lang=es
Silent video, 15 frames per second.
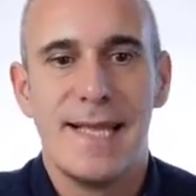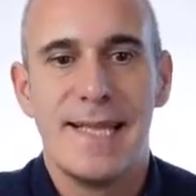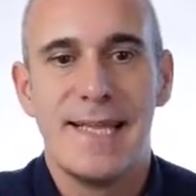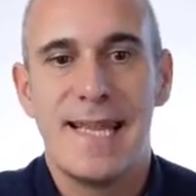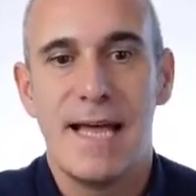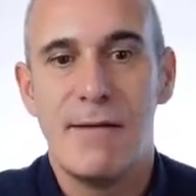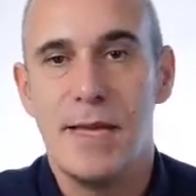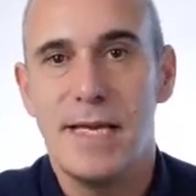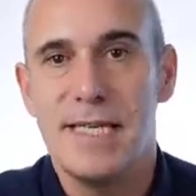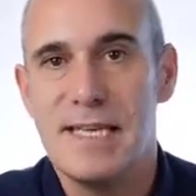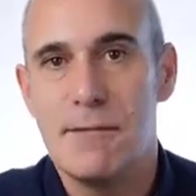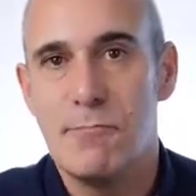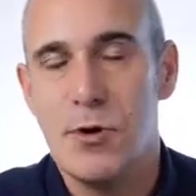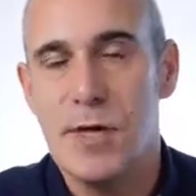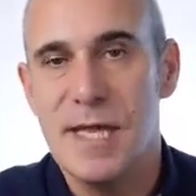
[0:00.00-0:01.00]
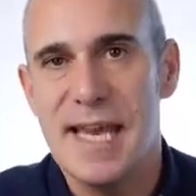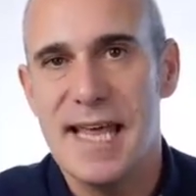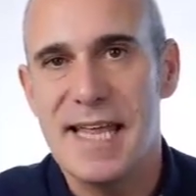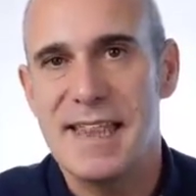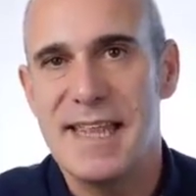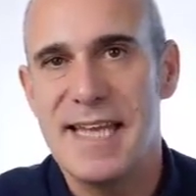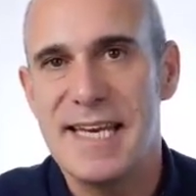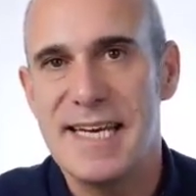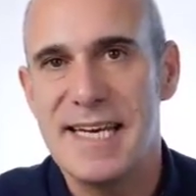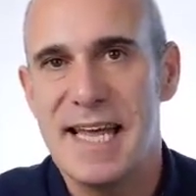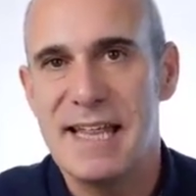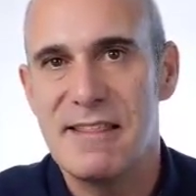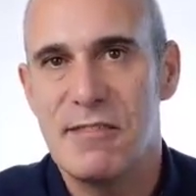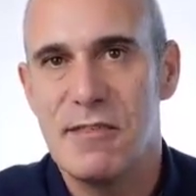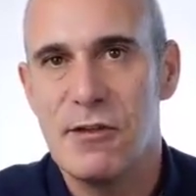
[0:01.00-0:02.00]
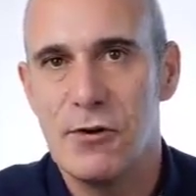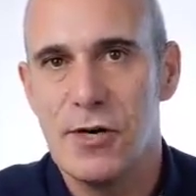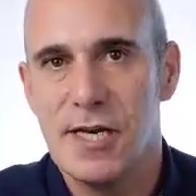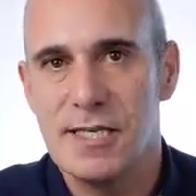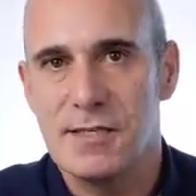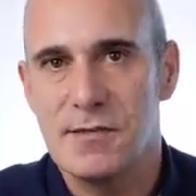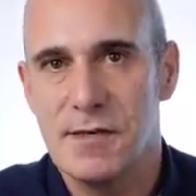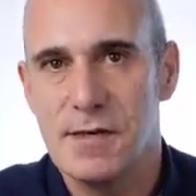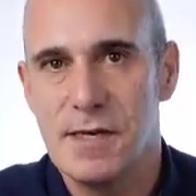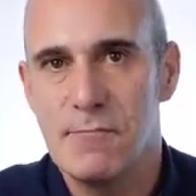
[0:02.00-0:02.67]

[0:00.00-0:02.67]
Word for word: También se pueden hacer canciones y